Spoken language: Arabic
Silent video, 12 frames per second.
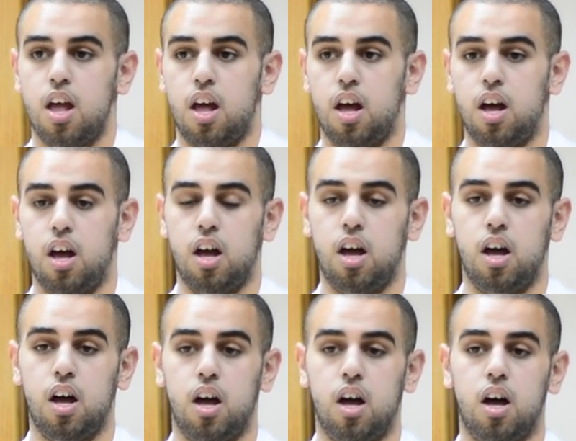
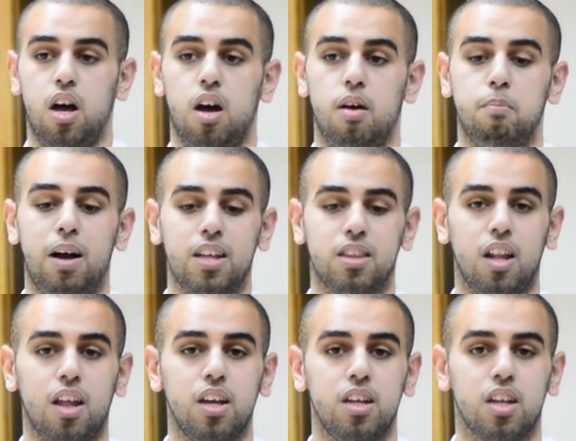آه، بعد
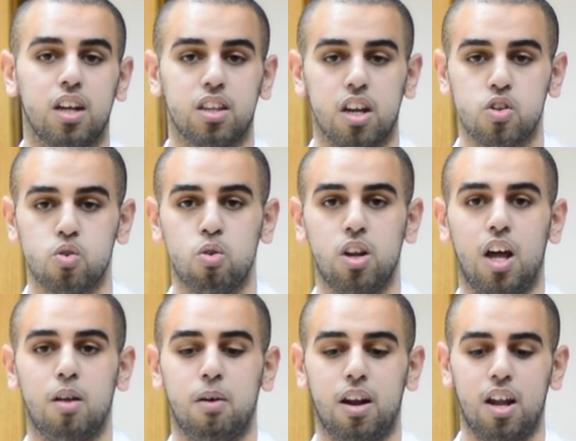التلقيح راح تركزون
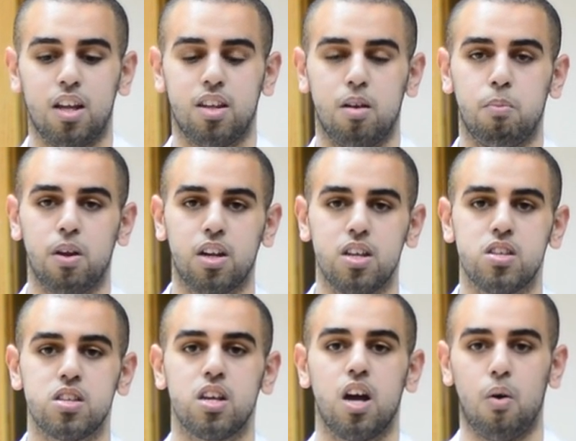على مرحله
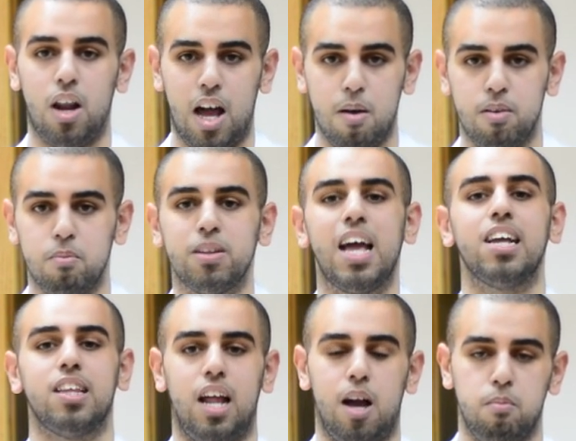البريجننسي او الحمل
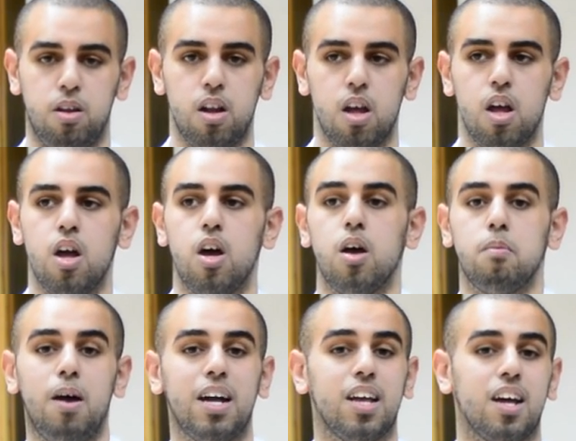بدايه الحمل
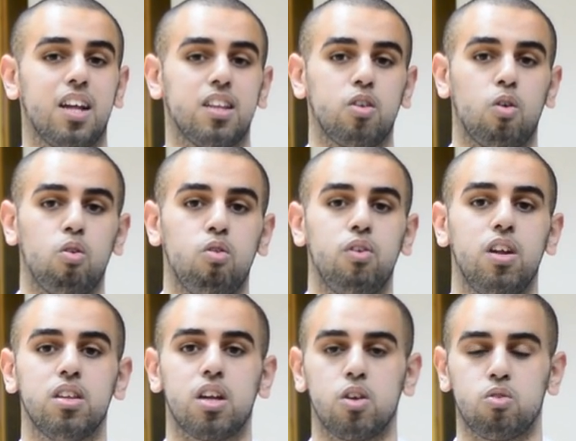بعدها راح تدخلون في
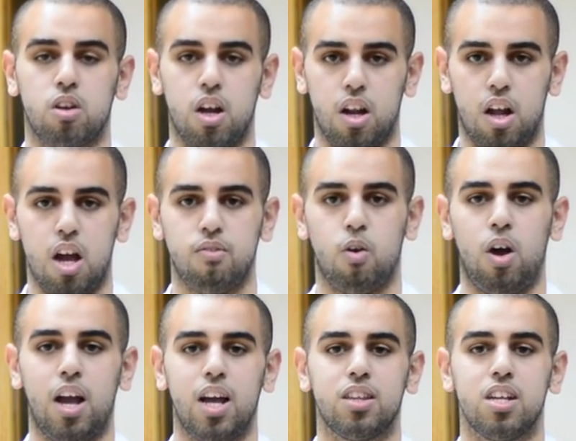الانتريوترون لايف او
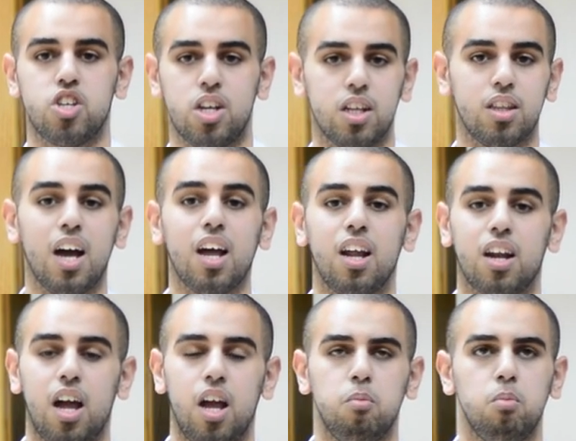حياه الجنين داخل
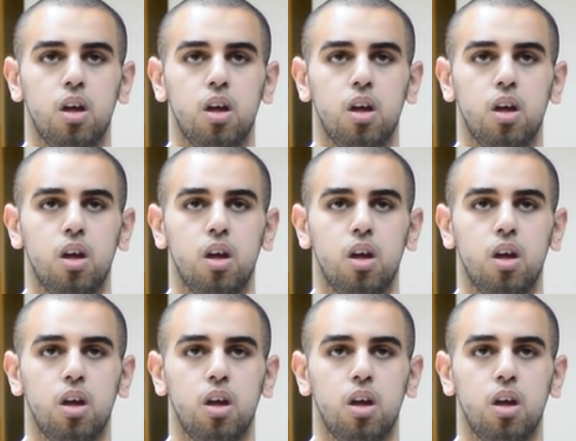الرحم